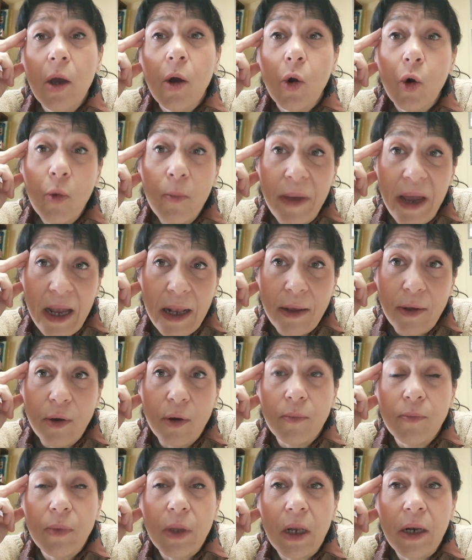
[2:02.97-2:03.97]
O
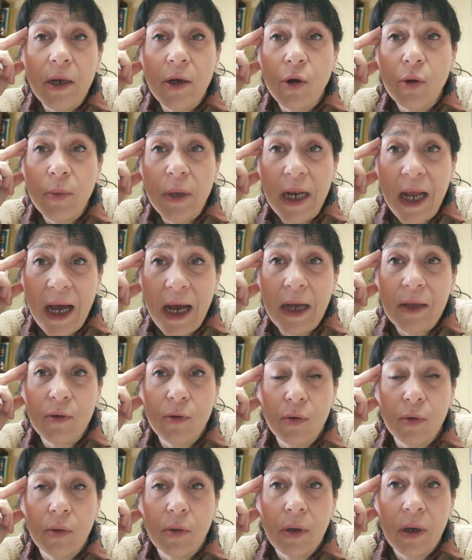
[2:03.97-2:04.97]
meglio,
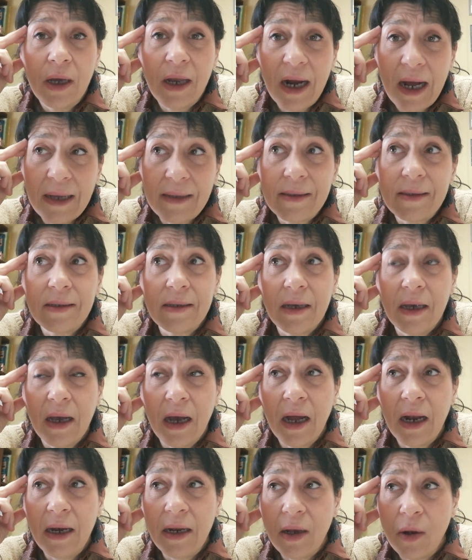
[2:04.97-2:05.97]
l'innominato, grazie
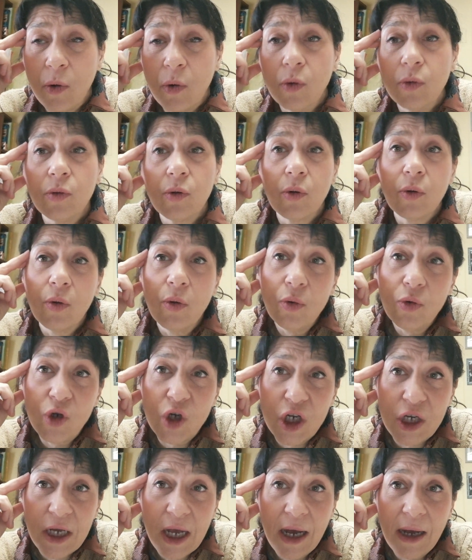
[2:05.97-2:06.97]
all'incontro con
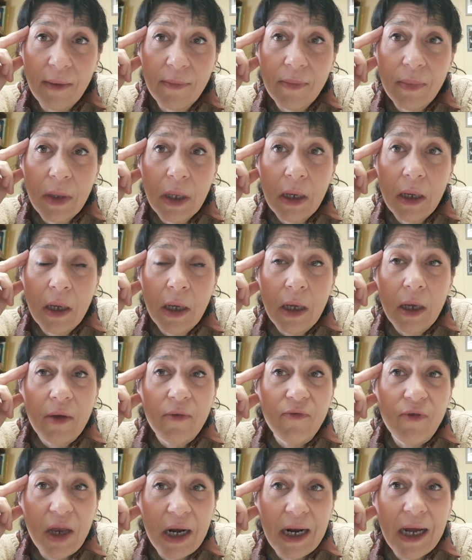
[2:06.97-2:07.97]
Lucia,
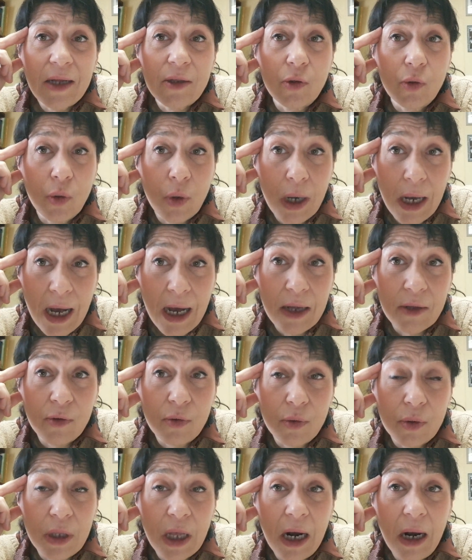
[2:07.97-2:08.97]
verrà
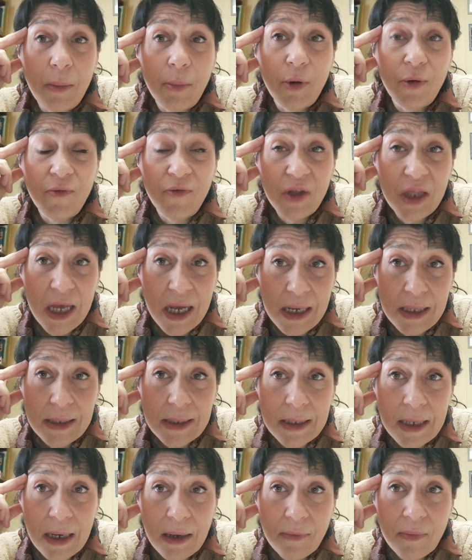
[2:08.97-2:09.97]
toccato dalla
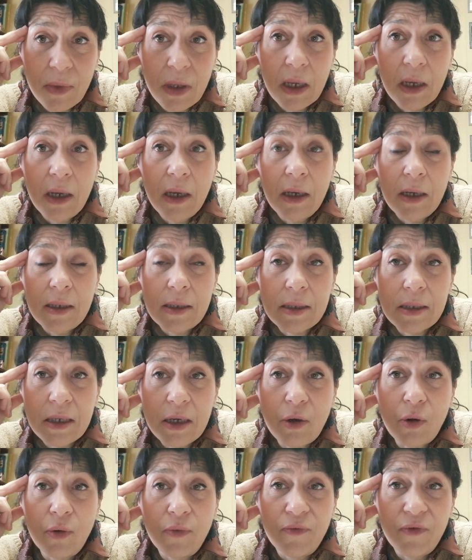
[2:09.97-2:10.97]
provvidenza,
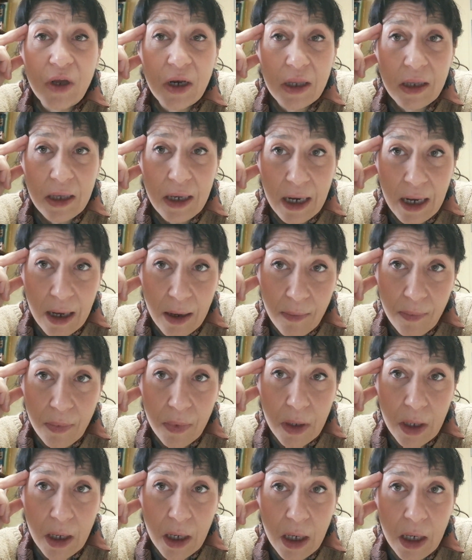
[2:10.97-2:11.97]
si convertirà
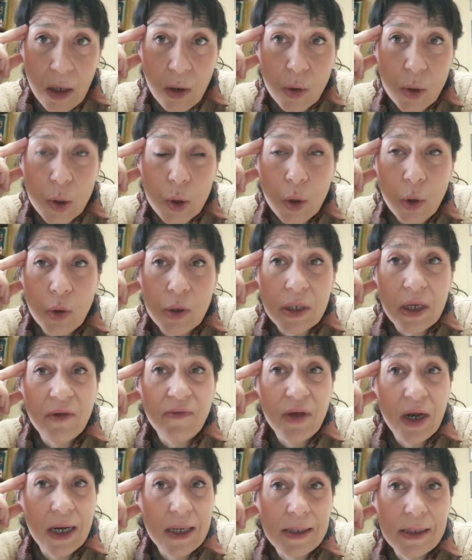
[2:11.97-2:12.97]
e non solo
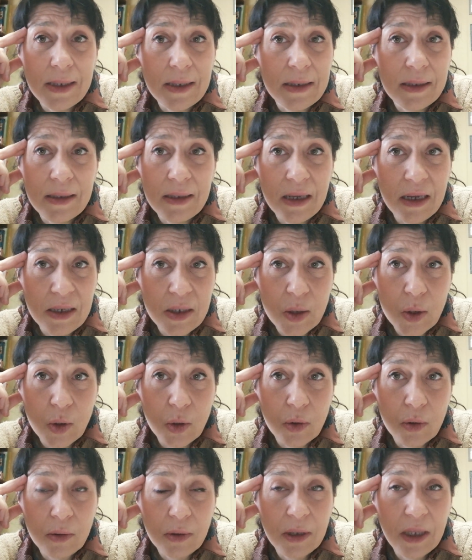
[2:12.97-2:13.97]
salverà se
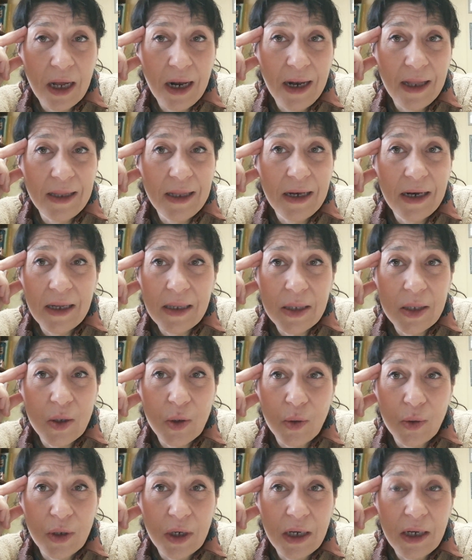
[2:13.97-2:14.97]
stesso dalla
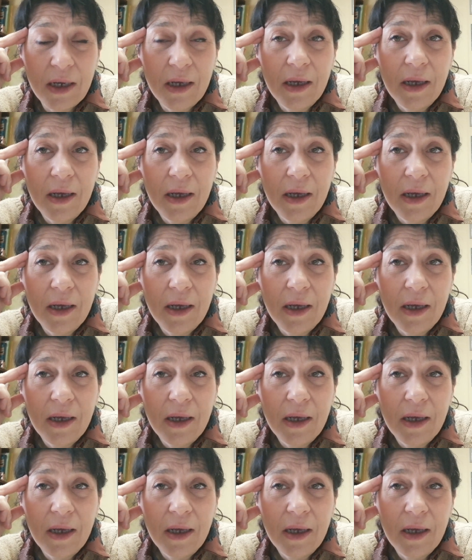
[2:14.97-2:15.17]
dannazione